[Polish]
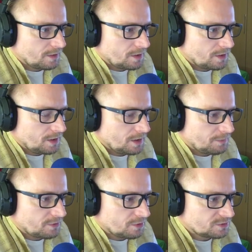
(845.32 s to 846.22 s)
i
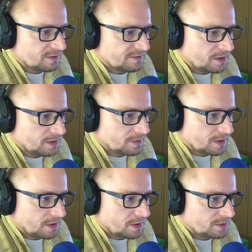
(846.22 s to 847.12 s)
podążał za nim
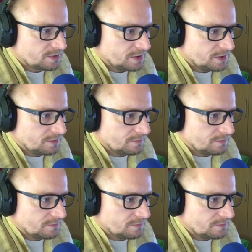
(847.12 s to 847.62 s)
tak jak cień.